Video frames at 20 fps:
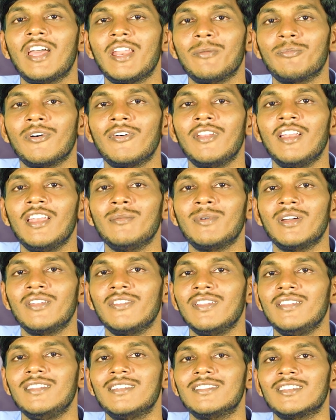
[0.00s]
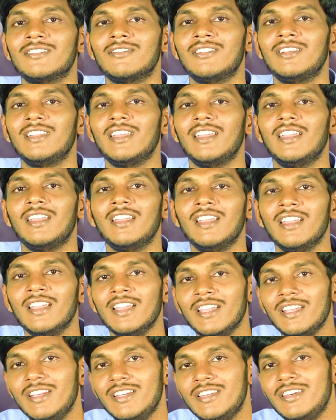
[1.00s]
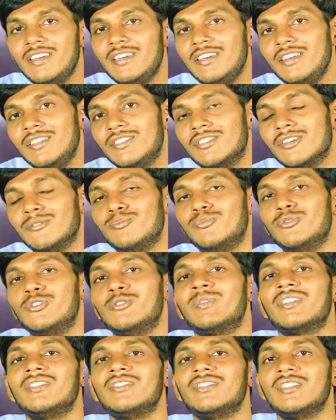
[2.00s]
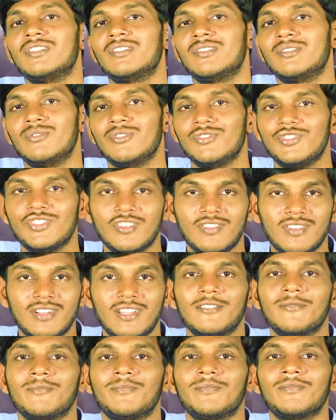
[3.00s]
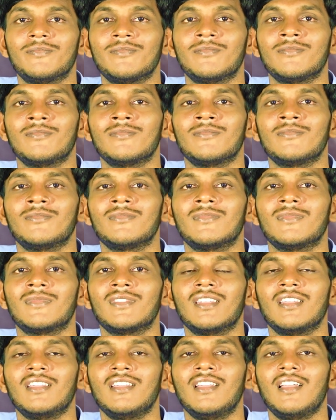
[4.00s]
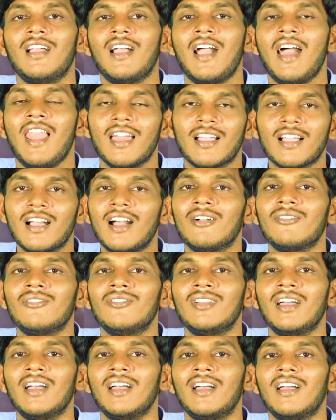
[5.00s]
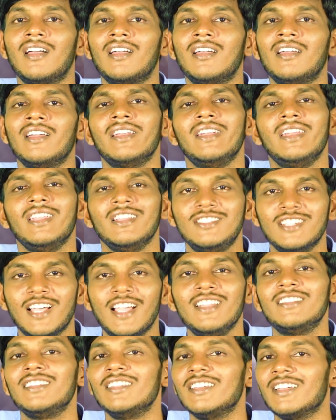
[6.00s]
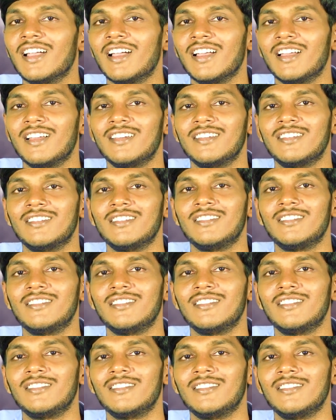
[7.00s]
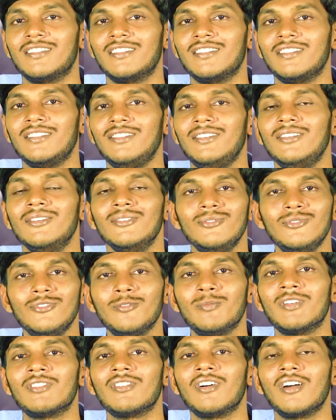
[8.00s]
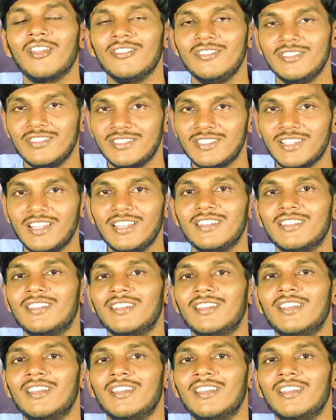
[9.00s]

మారిపోవాలని మనం ఏం చేసామంటే ఇన్ని తప్పులు మనం చేస్తూ వచ్చామండి అలా కాకుండా నిజాయితీగా ఎందుకు మనం ఆలోచించాలి